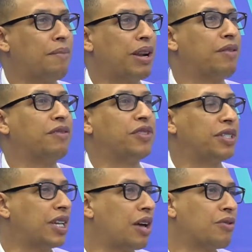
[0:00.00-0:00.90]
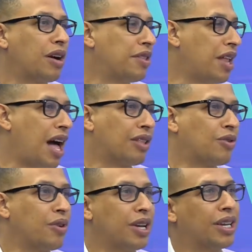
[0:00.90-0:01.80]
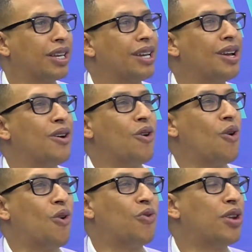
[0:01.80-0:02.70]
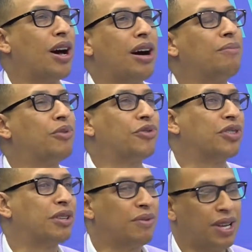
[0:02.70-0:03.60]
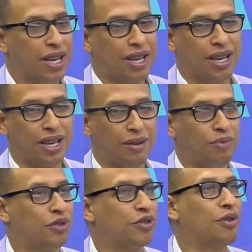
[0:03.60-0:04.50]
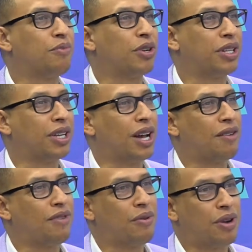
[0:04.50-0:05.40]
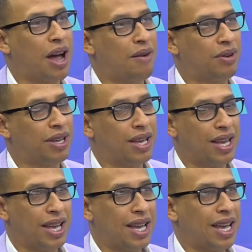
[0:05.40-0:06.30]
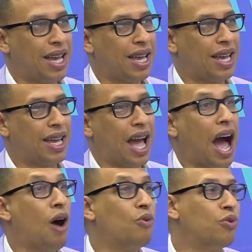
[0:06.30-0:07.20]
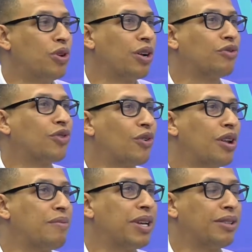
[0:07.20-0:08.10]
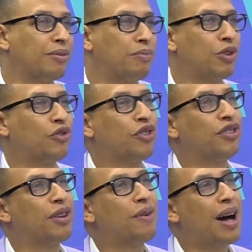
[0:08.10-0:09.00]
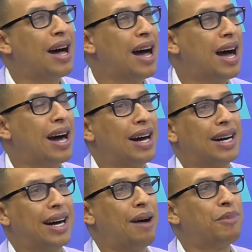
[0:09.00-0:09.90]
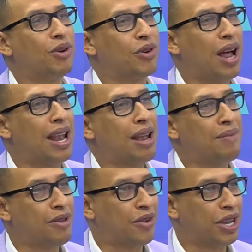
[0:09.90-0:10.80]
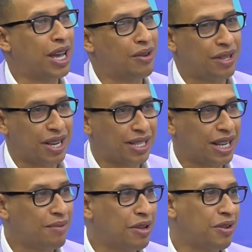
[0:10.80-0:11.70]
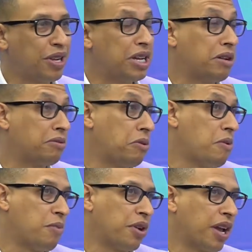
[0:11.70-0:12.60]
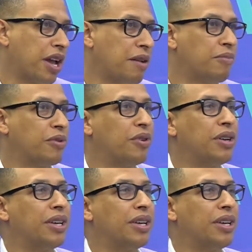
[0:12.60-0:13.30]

para beneficiar a un candidato X o una posible eh, posición política favorable. Eh, a un solo elemento. Pero si se va a, mejorar la mayoría, lo intereses de la mayoría, como por ejemplo